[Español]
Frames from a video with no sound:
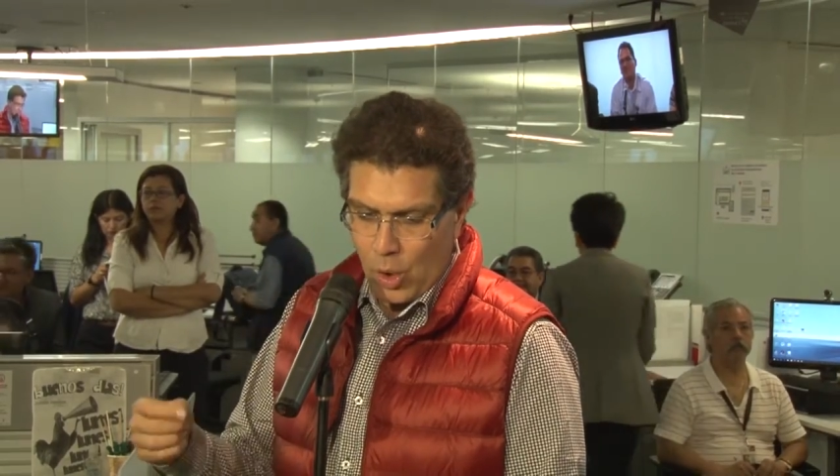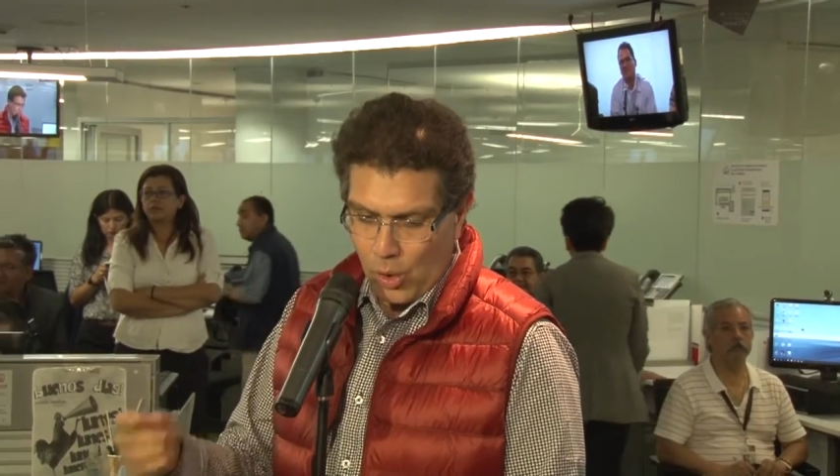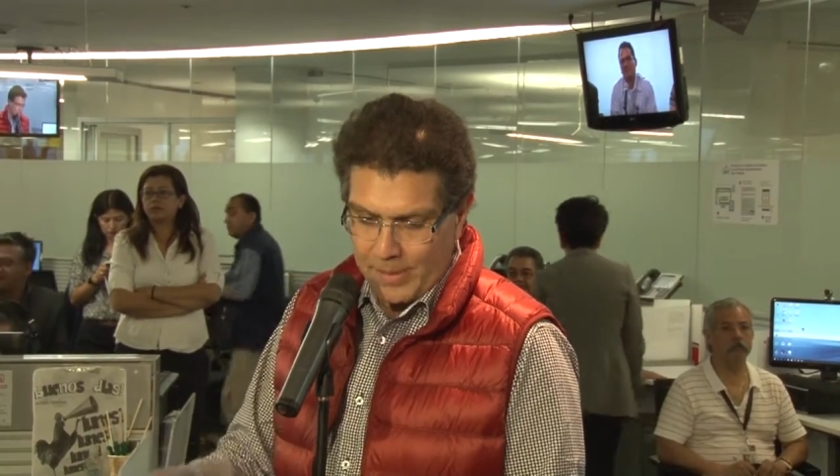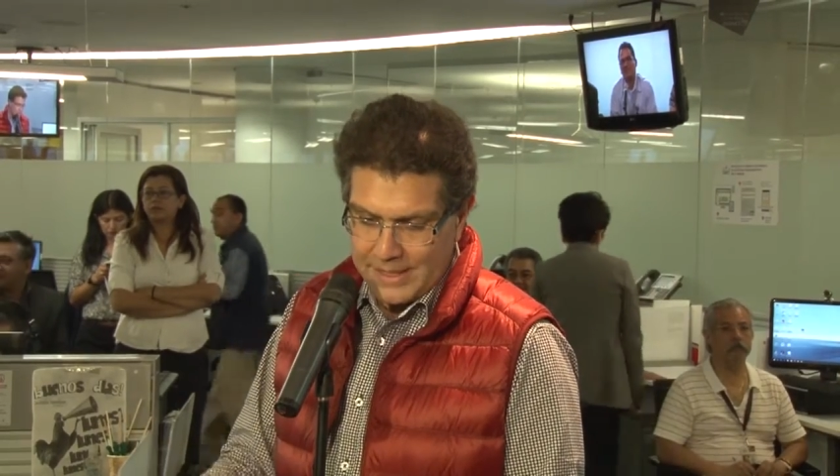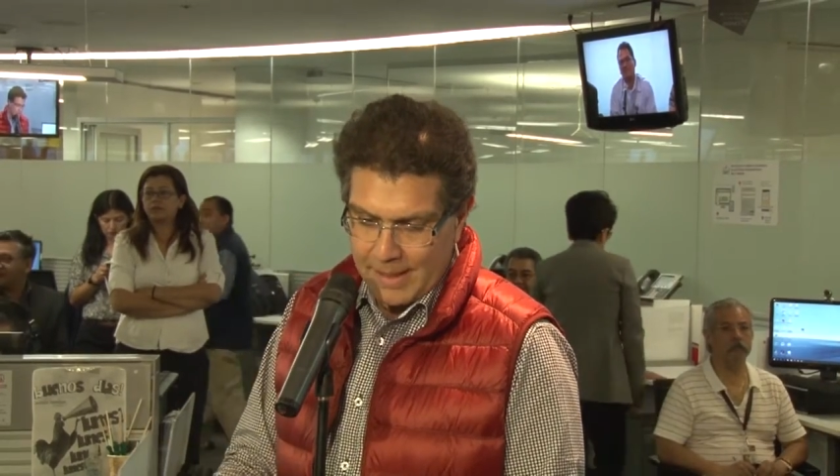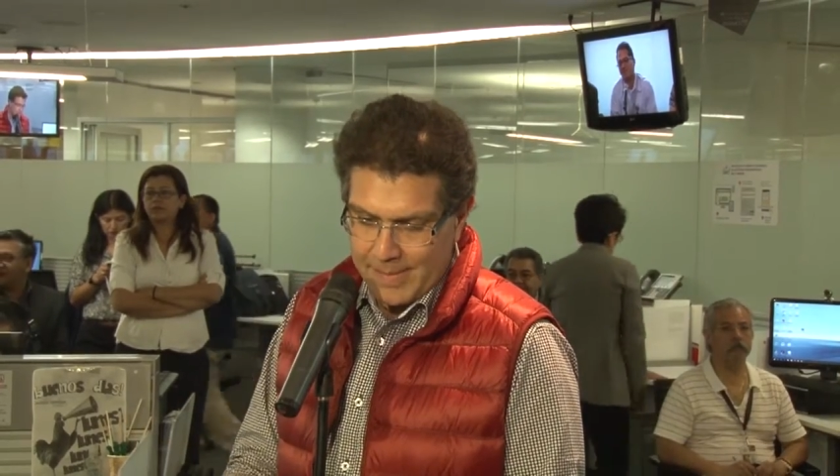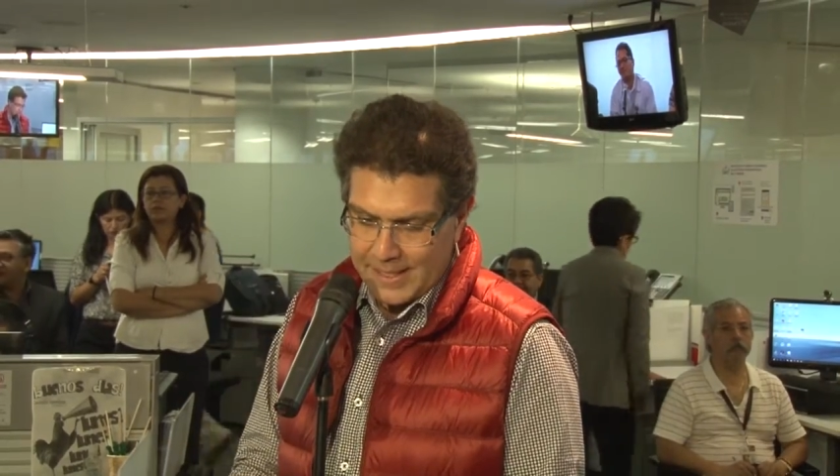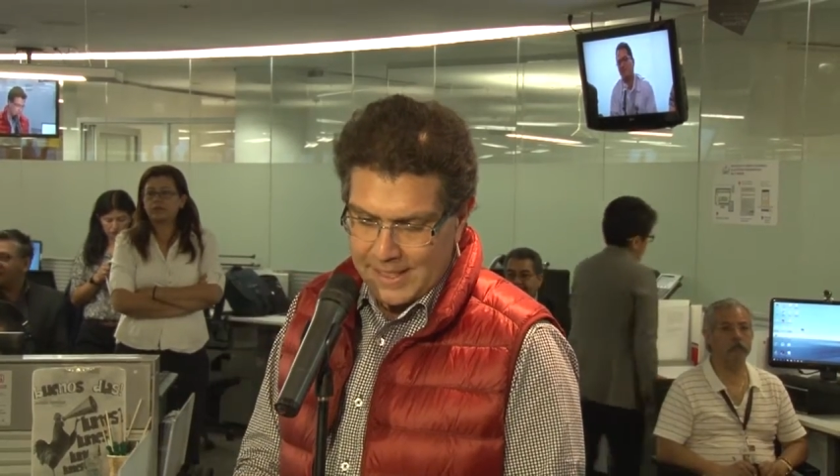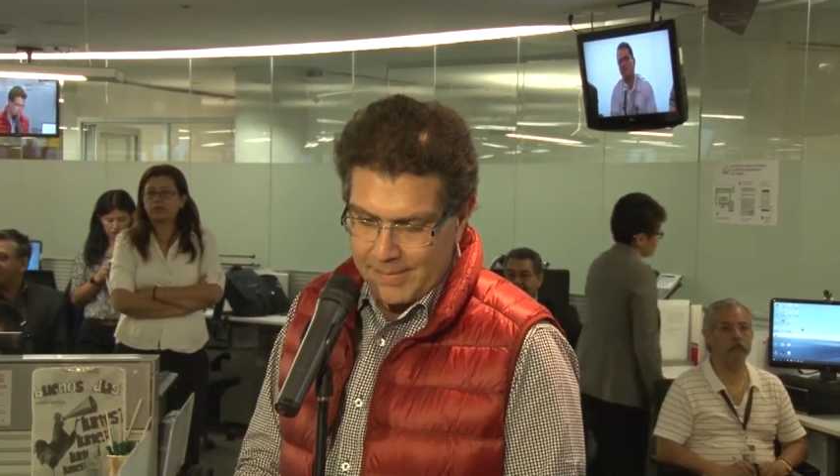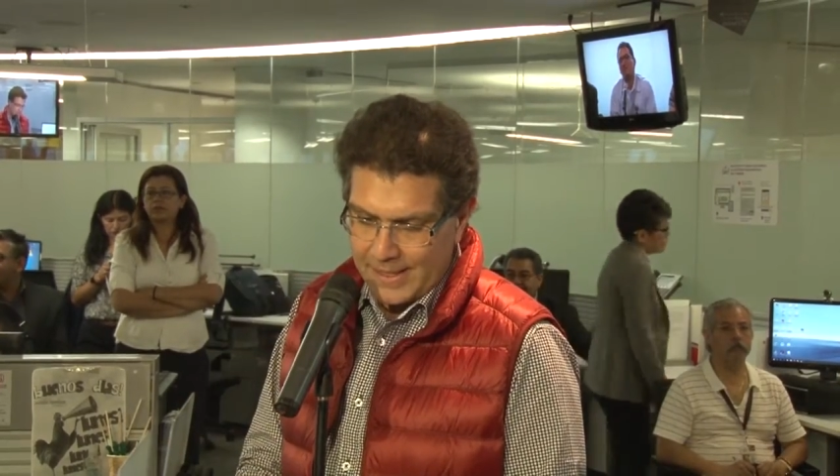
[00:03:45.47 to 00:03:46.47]
Comité
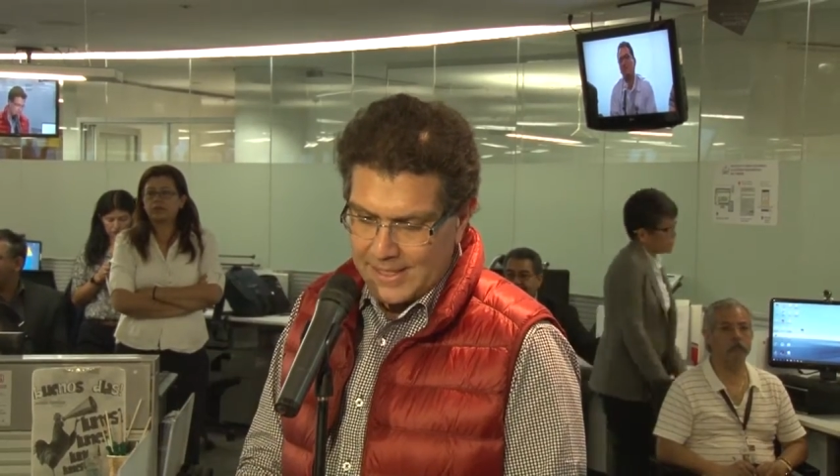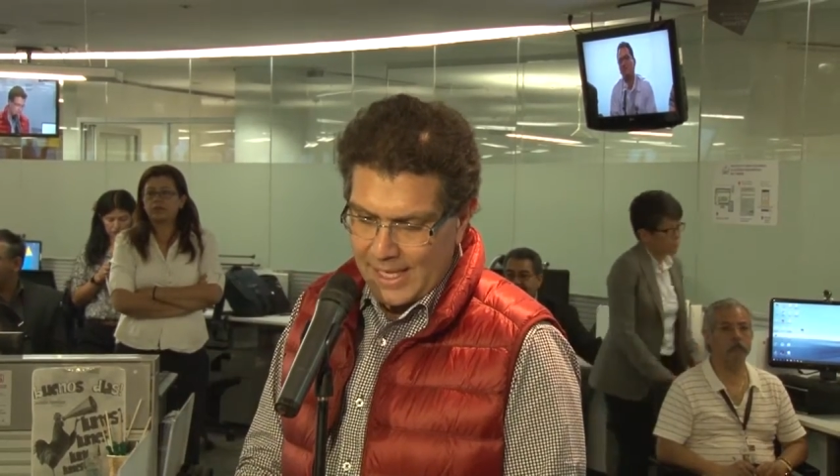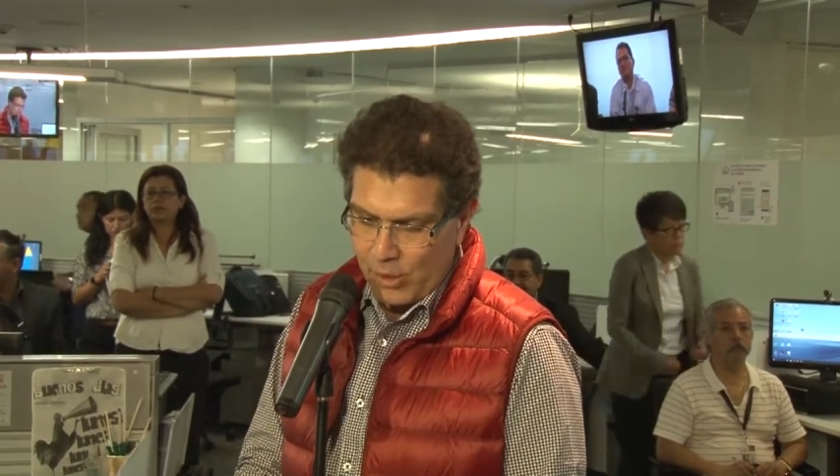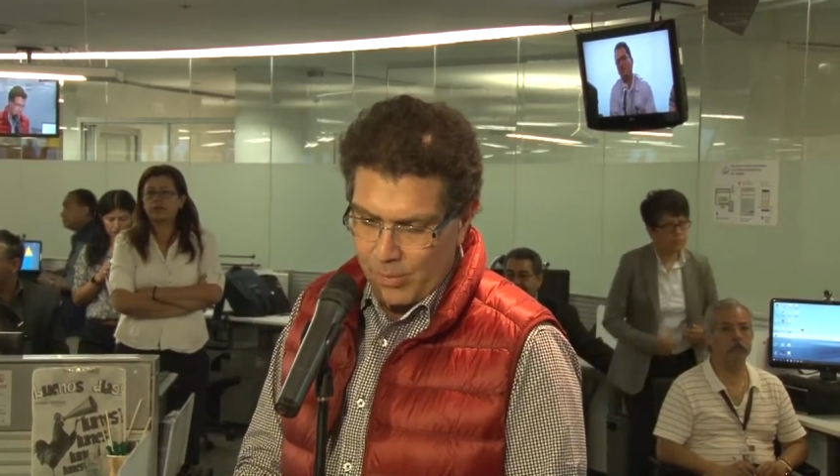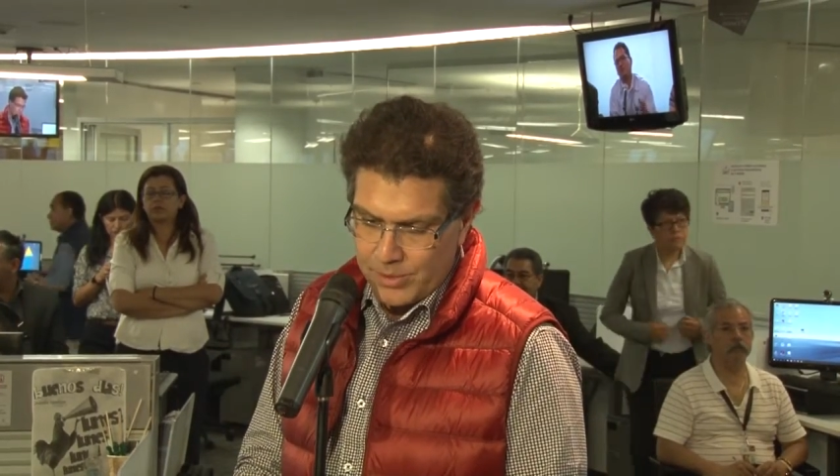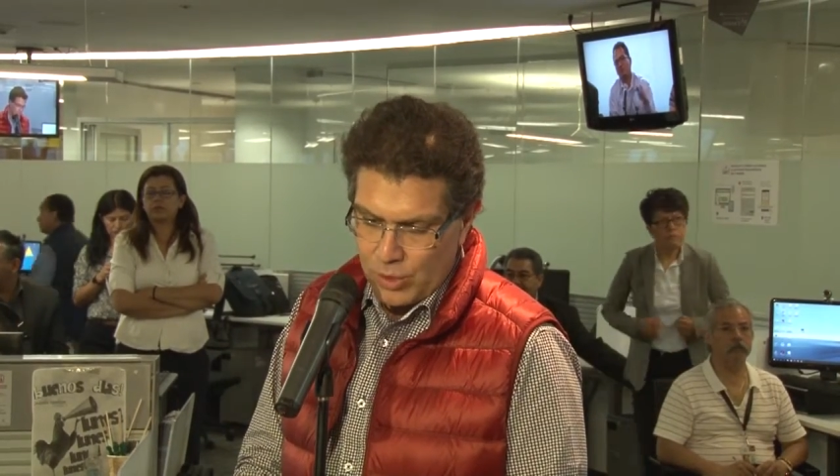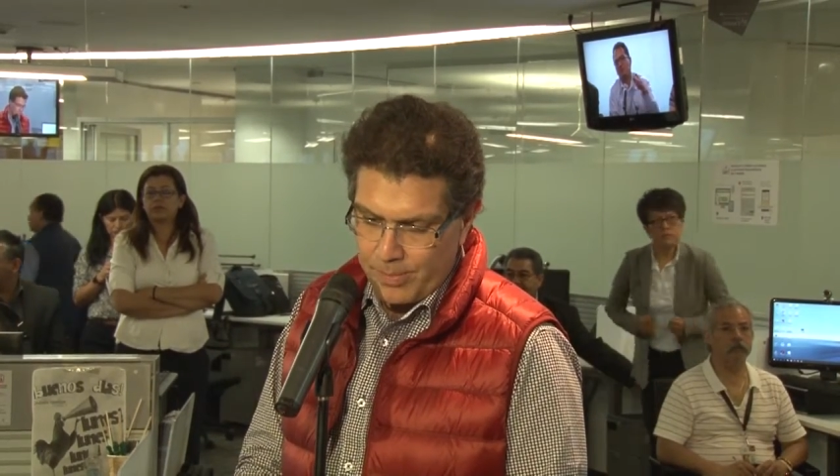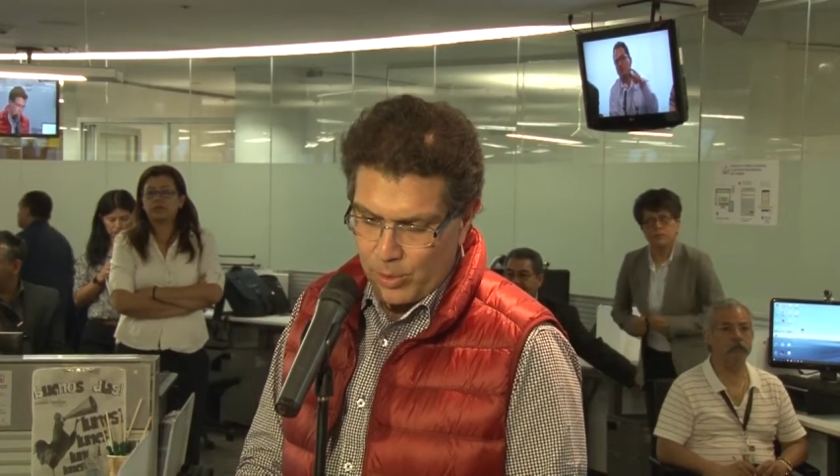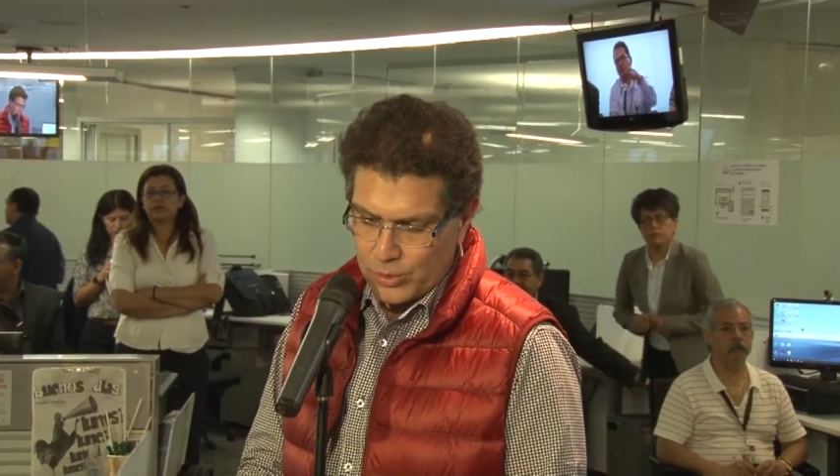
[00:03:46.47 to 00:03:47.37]
2020, la Comisión por